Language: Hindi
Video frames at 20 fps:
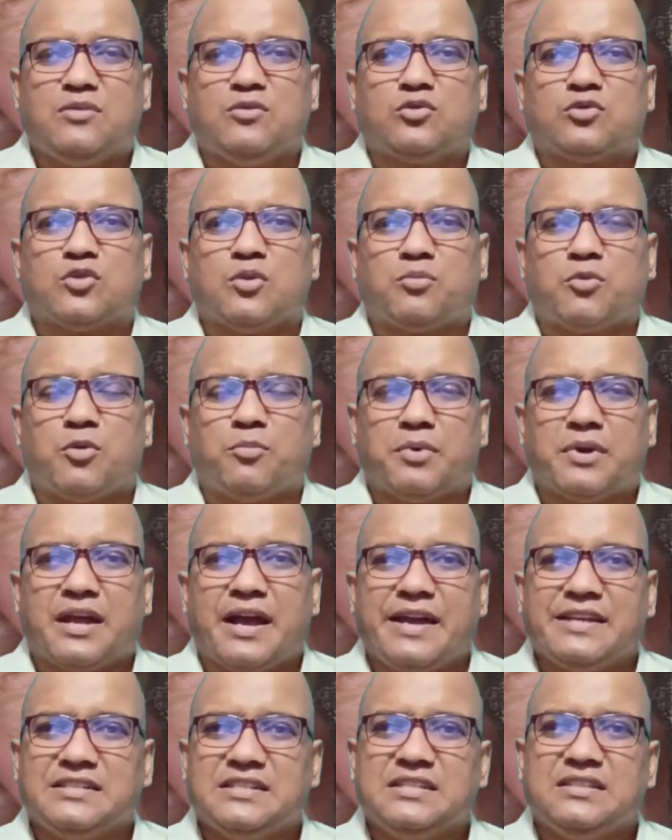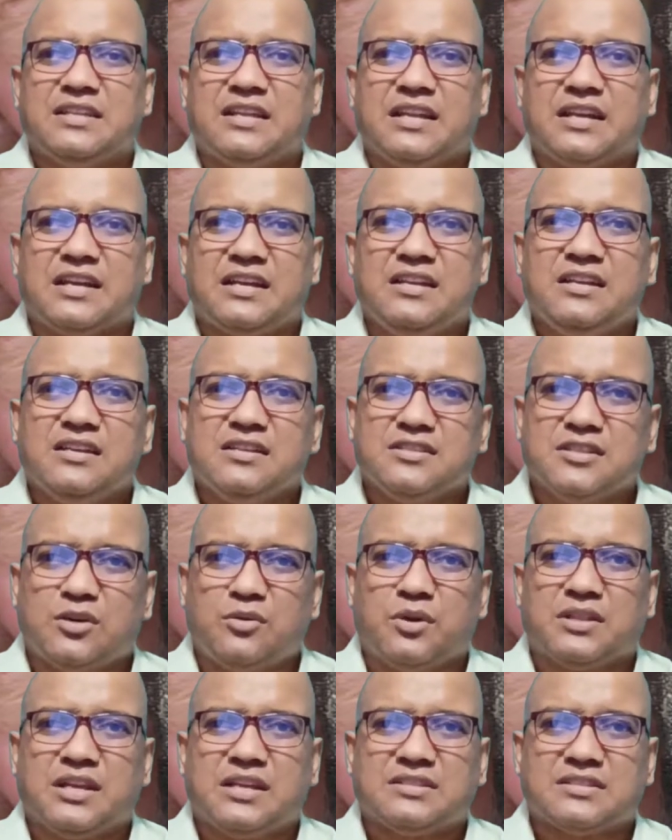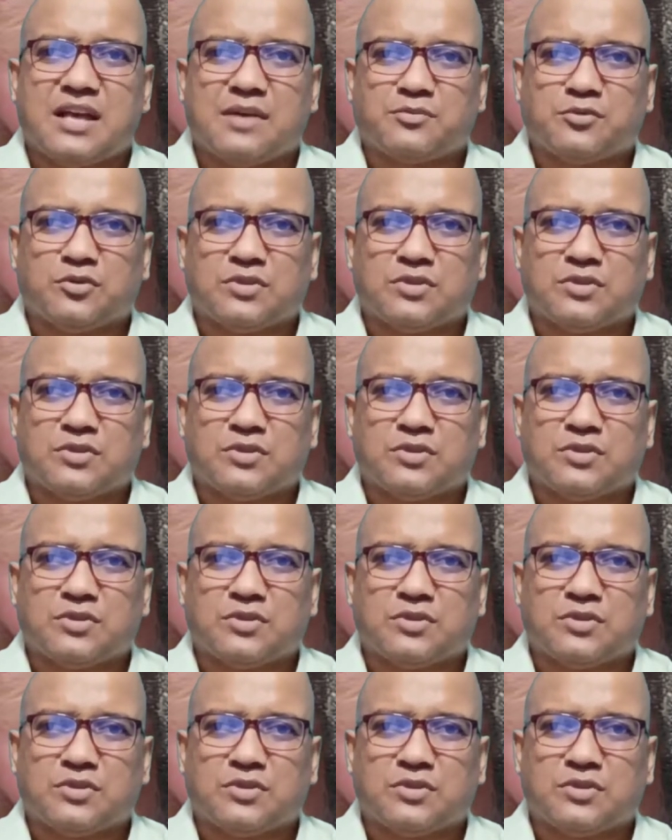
उसके लिए है कि उसको प्रॉपर हाइजीन देने की